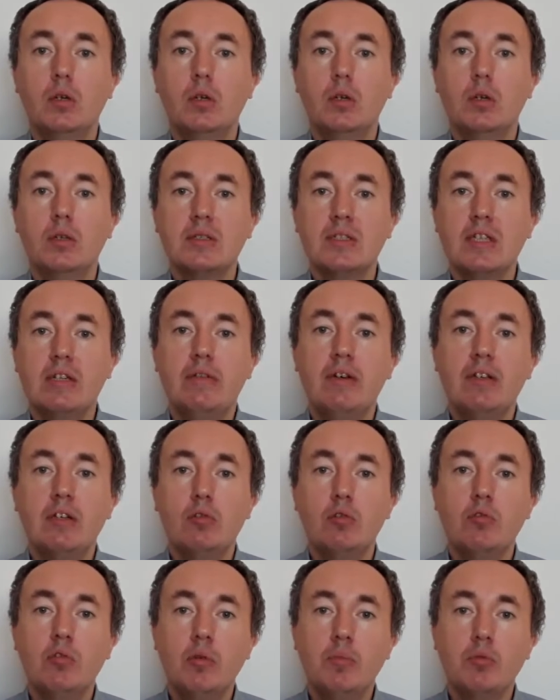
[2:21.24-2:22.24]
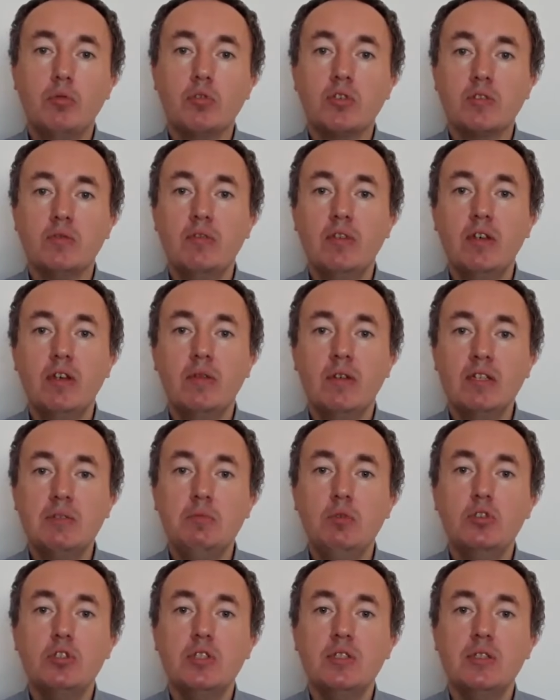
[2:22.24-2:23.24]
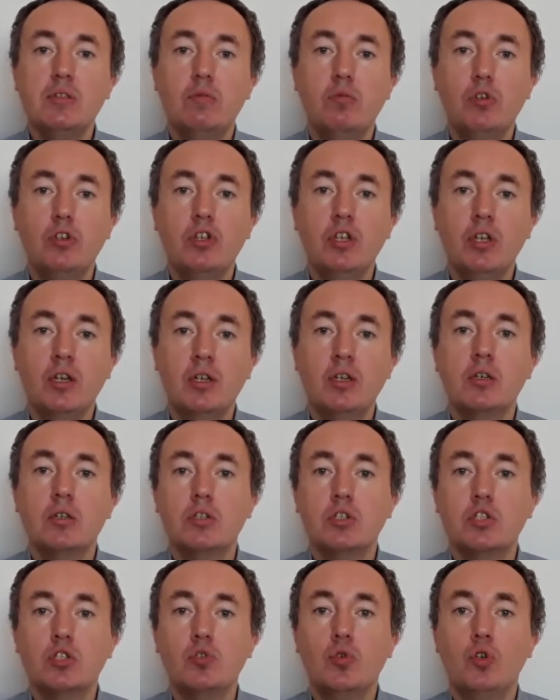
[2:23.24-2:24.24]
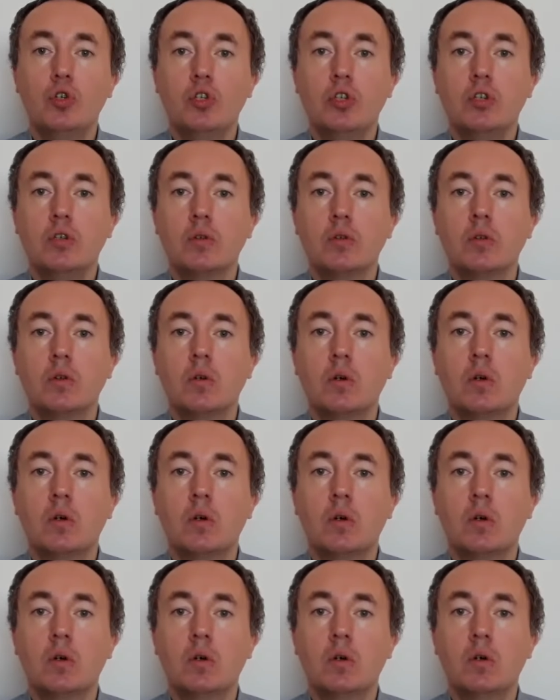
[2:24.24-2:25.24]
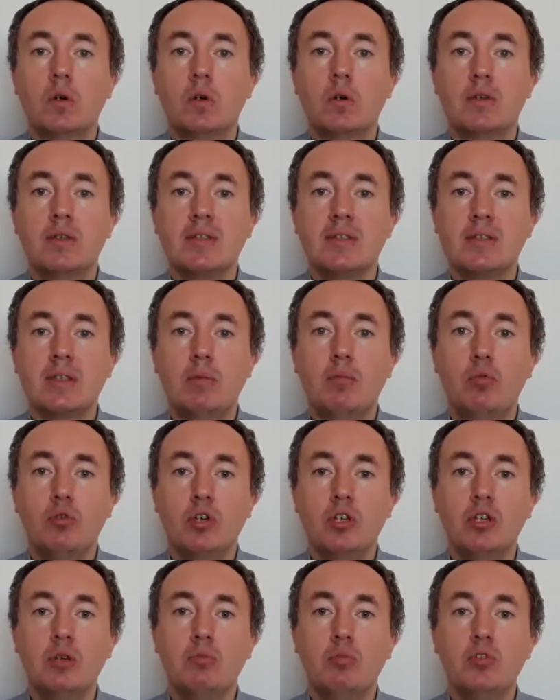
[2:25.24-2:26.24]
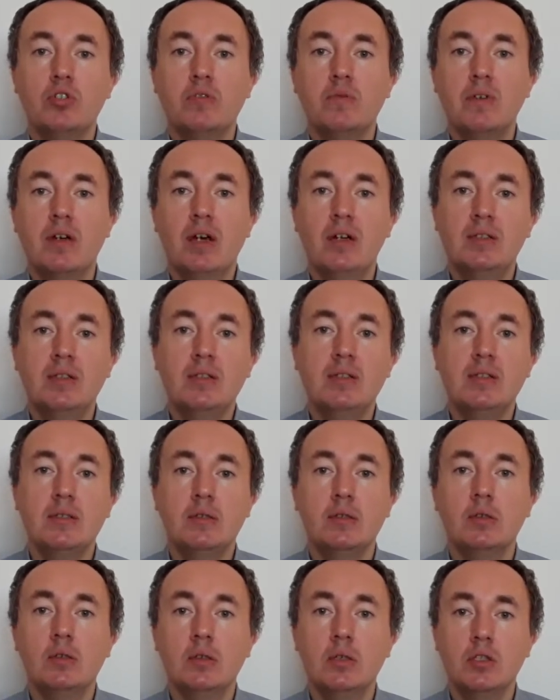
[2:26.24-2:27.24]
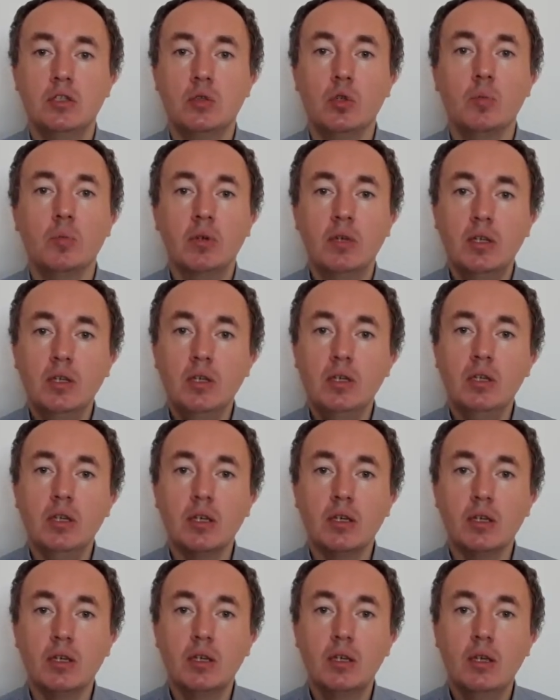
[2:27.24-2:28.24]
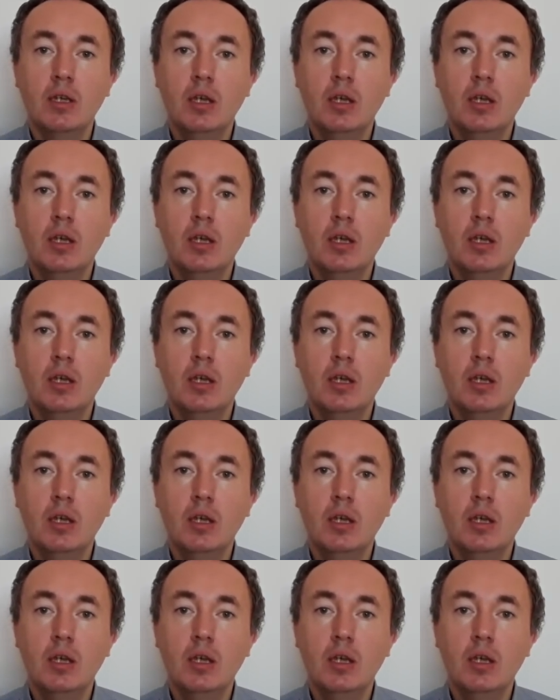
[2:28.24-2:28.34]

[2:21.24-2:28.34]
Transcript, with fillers: задавая такой вопрос, вы возьмете сегодня зонт э, с собой, когда будете выходить э, из дома или нет?